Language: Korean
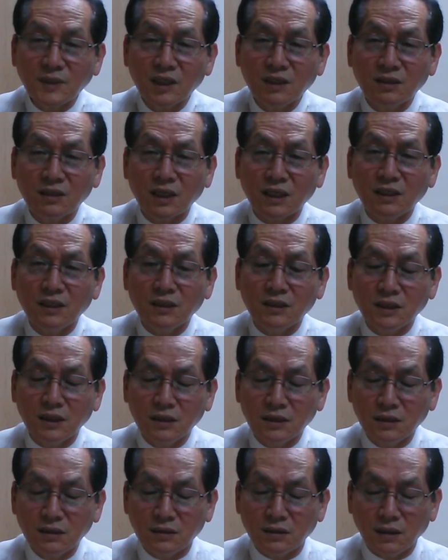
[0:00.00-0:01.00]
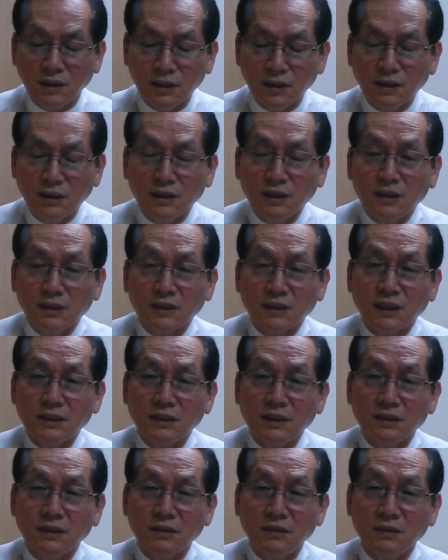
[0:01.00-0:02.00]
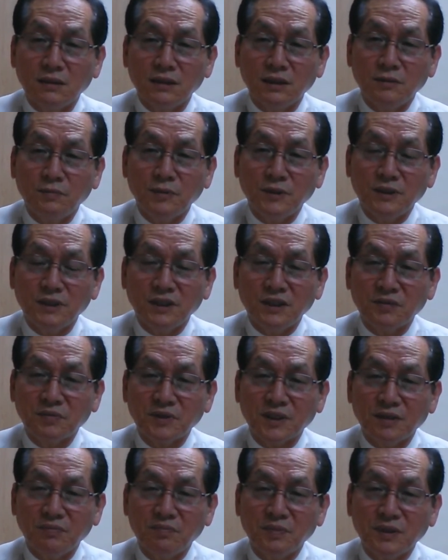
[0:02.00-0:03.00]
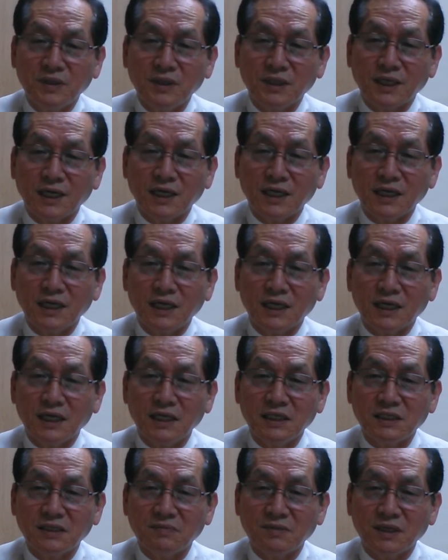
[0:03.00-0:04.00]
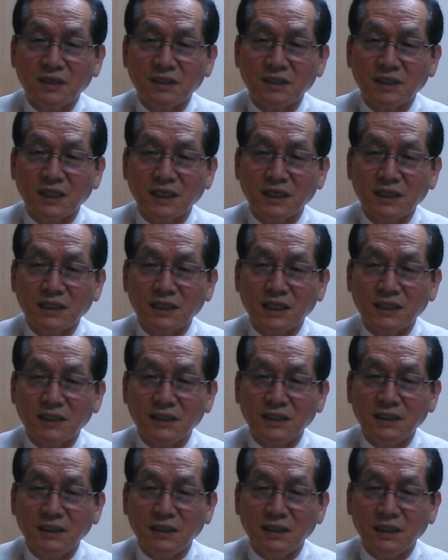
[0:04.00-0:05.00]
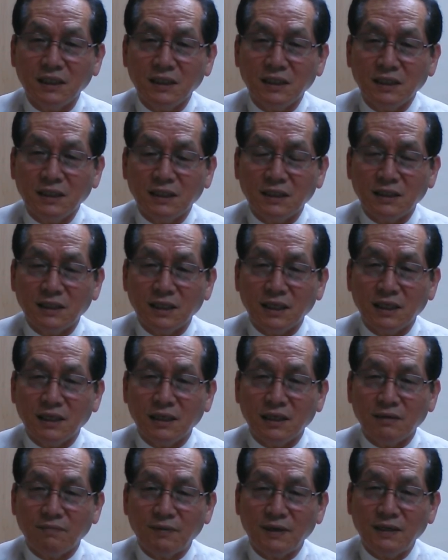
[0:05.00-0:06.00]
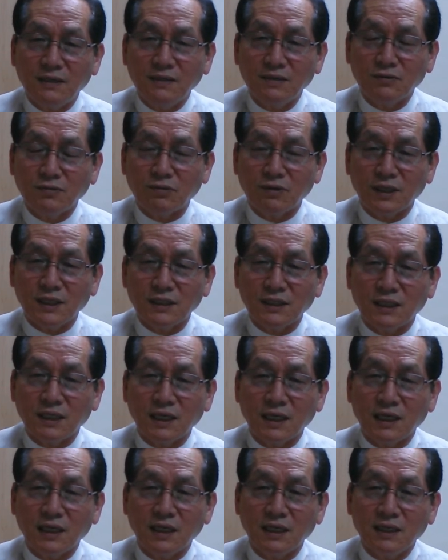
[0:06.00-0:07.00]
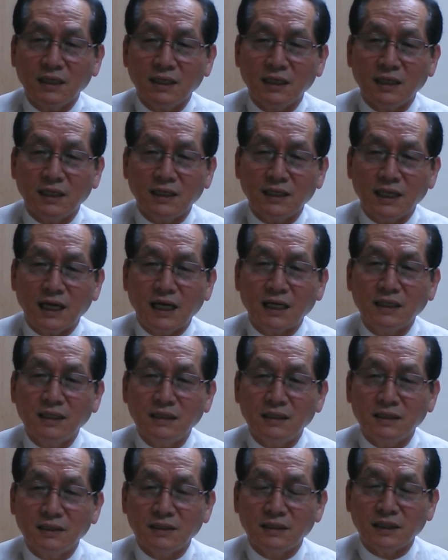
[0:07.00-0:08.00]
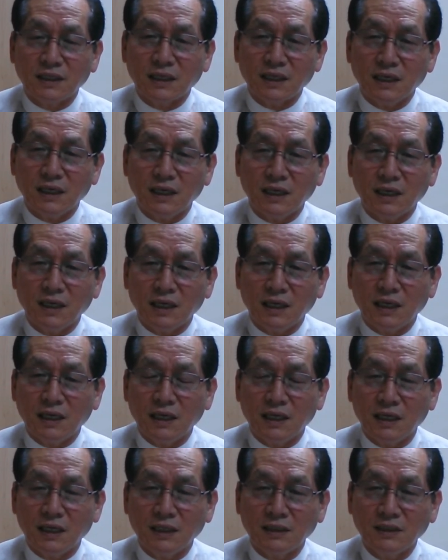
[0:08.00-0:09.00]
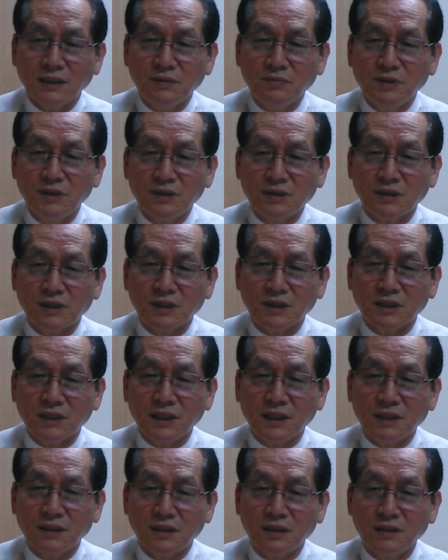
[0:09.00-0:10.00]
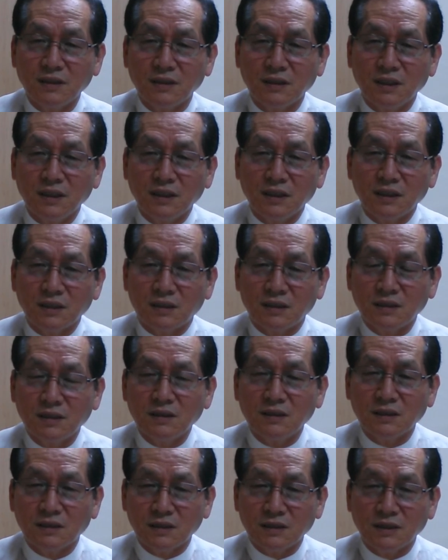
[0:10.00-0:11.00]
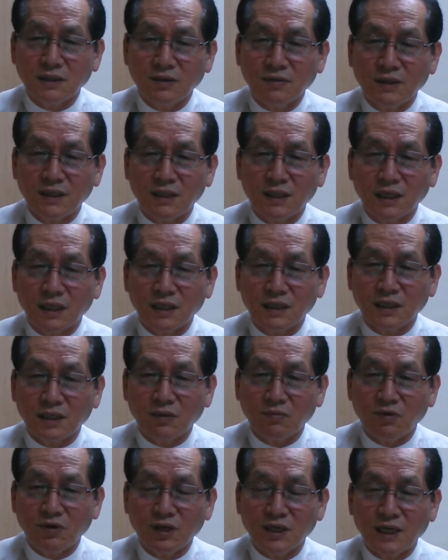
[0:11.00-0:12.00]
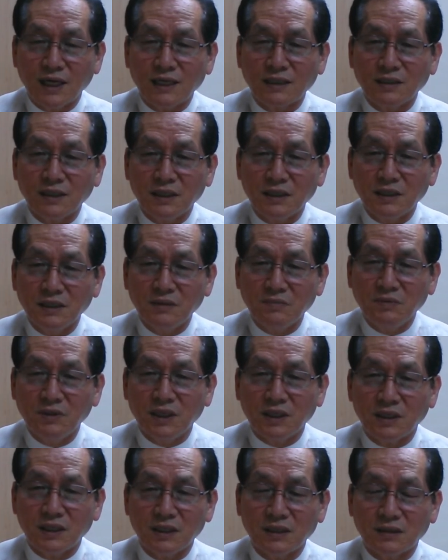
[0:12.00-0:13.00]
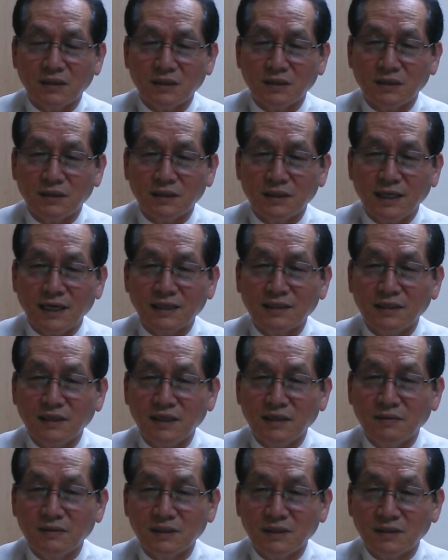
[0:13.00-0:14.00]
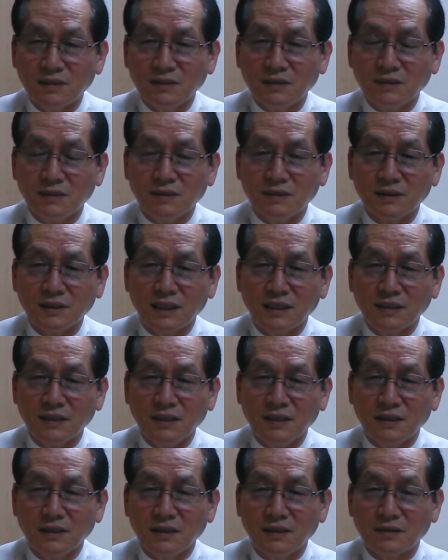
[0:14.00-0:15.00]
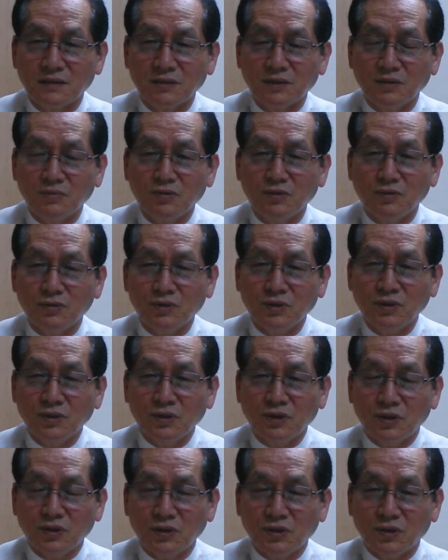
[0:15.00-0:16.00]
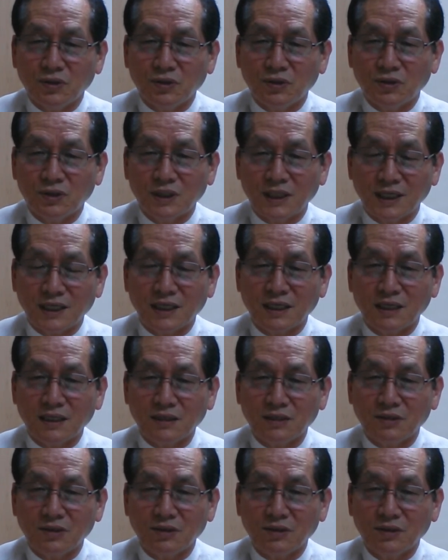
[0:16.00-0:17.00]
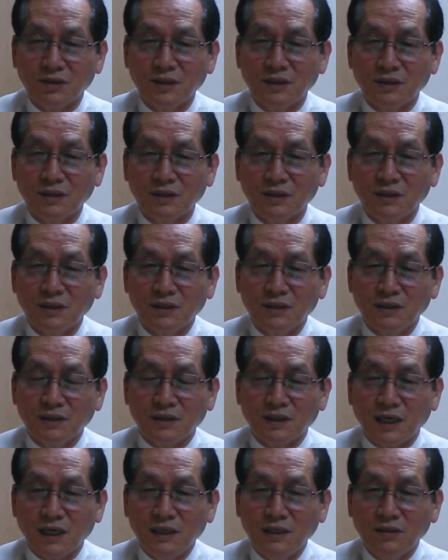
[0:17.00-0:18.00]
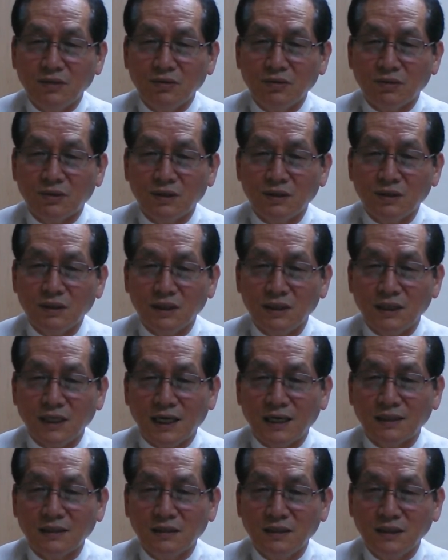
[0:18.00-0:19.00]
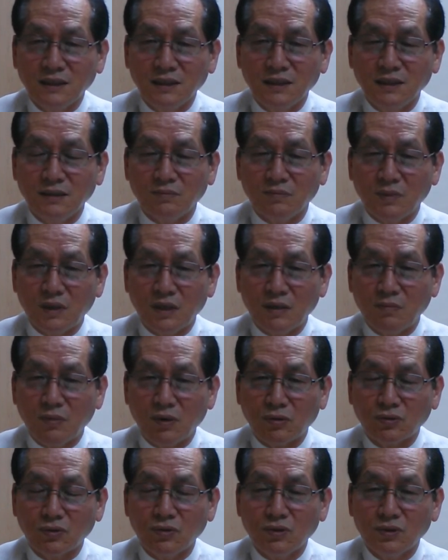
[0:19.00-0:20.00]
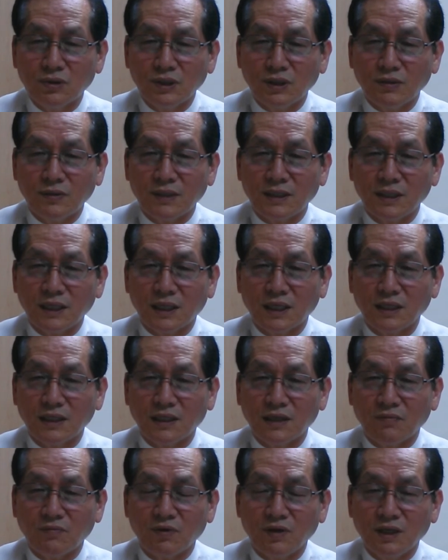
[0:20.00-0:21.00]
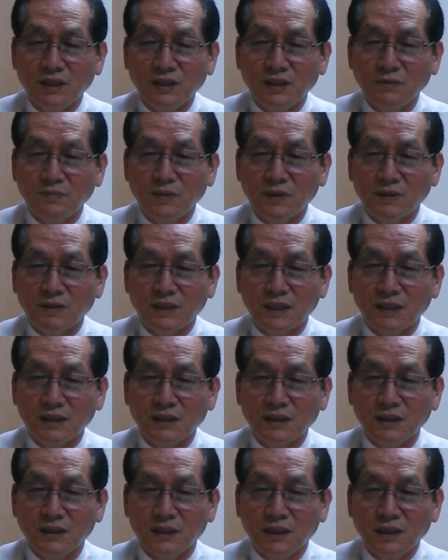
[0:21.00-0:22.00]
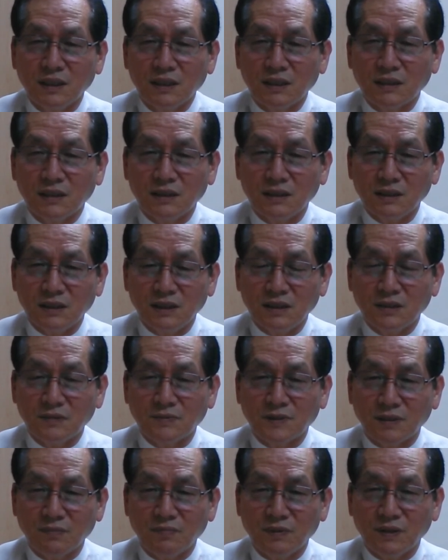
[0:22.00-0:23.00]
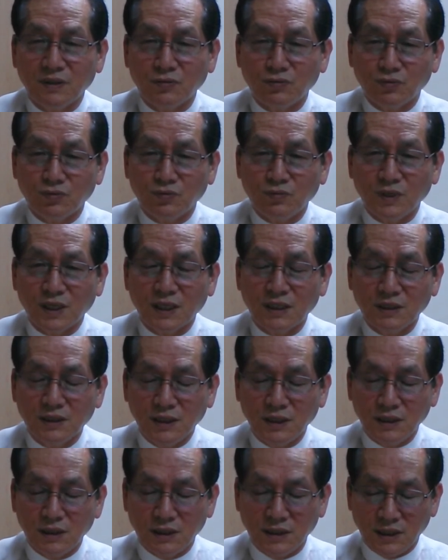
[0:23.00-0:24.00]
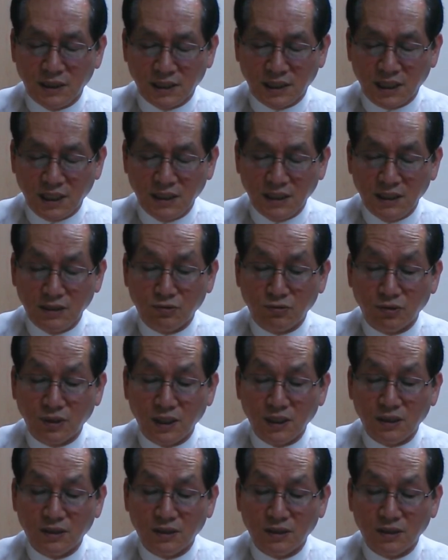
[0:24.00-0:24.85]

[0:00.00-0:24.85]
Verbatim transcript: 그러니까 이 책은 사실 그 시편 23편을 강의하기 했지만은 자기 자신이 이제 8년 동안이나 아, 양을 이렇게 아, 치면서 지냈던 그런 그 생활을 했기 때문에 양들의 심리에 대해서 양들의 그 상태에 대해서 너무 어, 잘 알았죠. 그래서 다윗도 그런 이 양치기 목동 생활을 했기 때문에 시편과 같은 그런 23편의 유명한 시를 이렇게 낼 수가